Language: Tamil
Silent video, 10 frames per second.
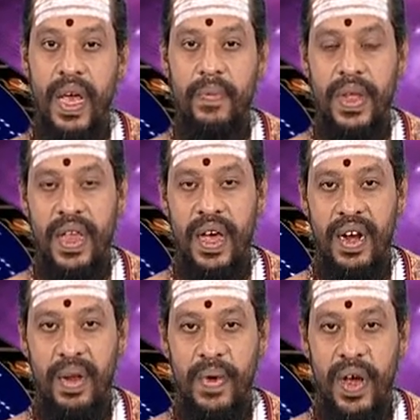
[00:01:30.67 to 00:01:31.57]
ஐம்பத்தாறு
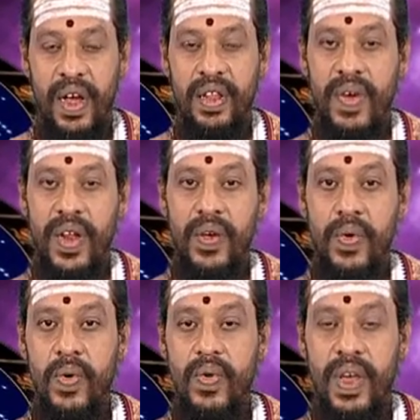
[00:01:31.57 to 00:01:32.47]
நிமிடம் அது வரைக்கும்
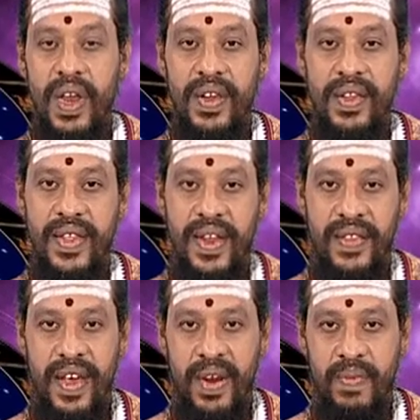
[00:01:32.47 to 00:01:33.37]
குருவுடைய நட்சத்திர
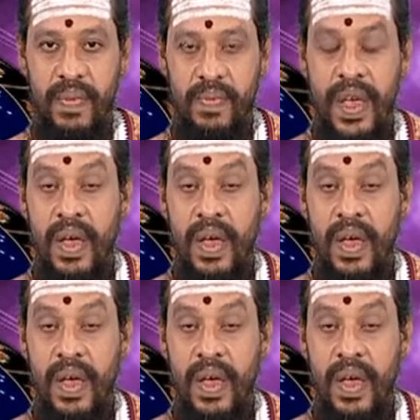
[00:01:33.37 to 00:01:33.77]
சாரமும்